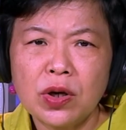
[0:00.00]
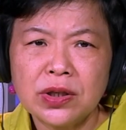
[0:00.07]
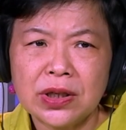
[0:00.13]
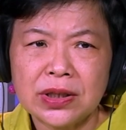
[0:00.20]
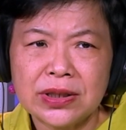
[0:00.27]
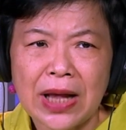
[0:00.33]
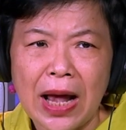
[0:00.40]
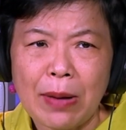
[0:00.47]
ลูกก็
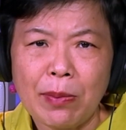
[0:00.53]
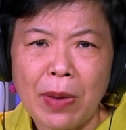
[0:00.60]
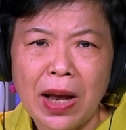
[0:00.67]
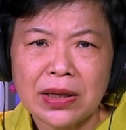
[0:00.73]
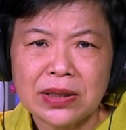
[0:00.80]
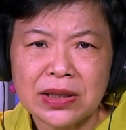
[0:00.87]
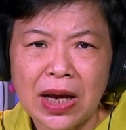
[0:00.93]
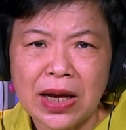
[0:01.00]
จะสา
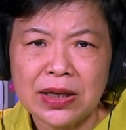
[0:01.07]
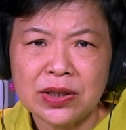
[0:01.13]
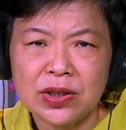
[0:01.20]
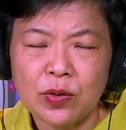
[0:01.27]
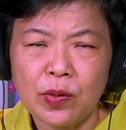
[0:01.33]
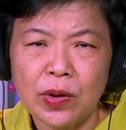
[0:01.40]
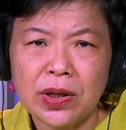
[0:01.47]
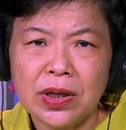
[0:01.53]
มารถใช้
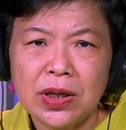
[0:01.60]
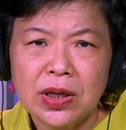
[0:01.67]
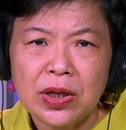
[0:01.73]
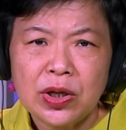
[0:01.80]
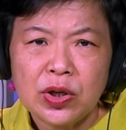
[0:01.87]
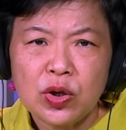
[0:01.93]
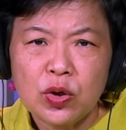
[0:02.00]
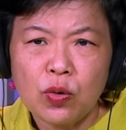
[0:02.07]
ชีวิต
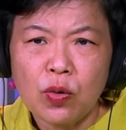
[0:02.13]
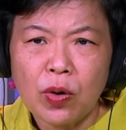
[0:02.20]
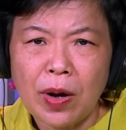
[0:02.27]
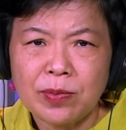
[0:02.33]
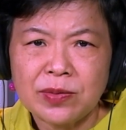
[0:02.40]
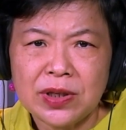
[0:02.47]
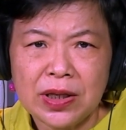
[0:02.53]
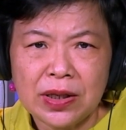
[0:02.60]
อยู่
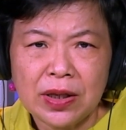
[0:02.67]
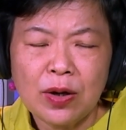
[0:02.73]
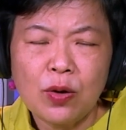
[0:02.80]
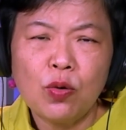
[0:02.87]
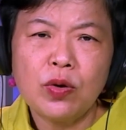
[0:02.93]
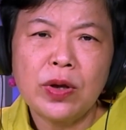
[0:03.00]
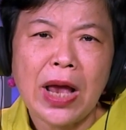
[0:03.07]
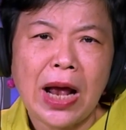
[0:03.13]
กับสิ่งที่
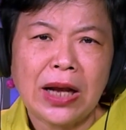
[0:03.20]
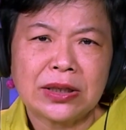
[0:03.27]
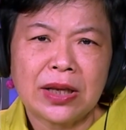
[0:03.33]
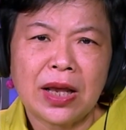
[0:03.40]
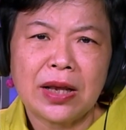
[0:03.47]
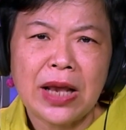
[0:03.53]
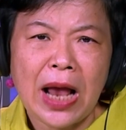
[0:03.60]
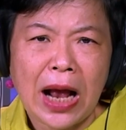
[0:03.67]
ลูกอยาก
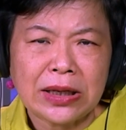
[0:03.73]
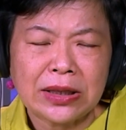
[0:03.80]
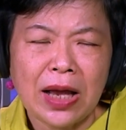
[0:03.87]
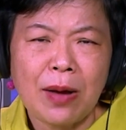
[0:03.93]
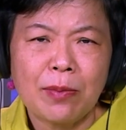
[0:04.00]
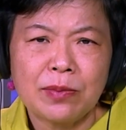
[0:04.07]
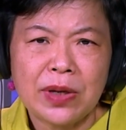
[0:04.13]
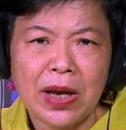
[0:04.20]
อยาก
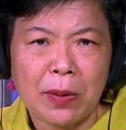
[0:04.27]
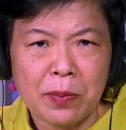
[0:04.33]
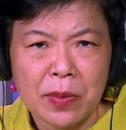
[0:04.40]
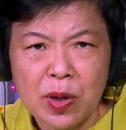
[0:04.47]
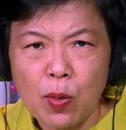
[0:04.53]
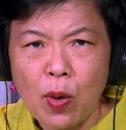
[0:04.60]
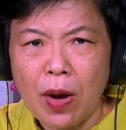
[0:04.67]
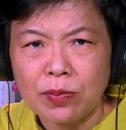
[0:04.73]
ทำอย่าง
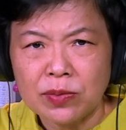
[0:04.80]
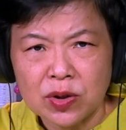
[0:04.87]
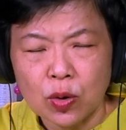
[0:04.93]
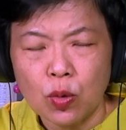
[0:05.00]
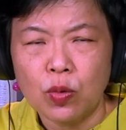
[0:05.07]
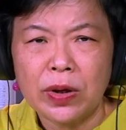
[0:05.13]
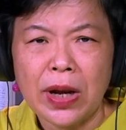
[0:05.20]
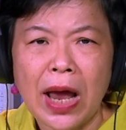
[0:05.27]
มีความ
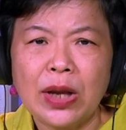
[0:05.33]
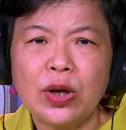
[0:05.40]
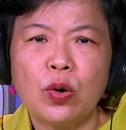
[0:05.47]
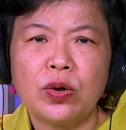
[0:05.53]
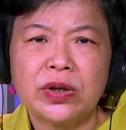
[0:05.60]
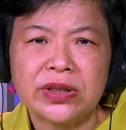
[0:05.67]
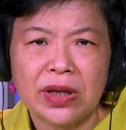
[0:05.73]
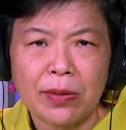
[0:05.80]
สุขได้
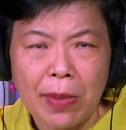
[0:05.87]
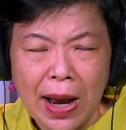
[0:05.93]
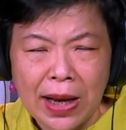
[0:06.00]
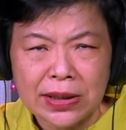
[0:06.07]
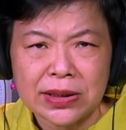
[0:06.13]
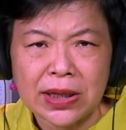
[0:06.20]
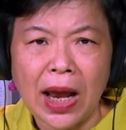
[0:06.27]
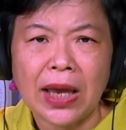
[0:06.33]
โดยสบา
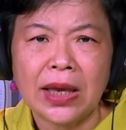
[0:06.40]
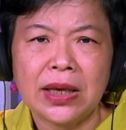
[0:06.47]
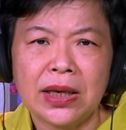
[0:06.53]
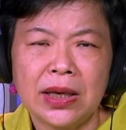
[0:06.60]
ยใจ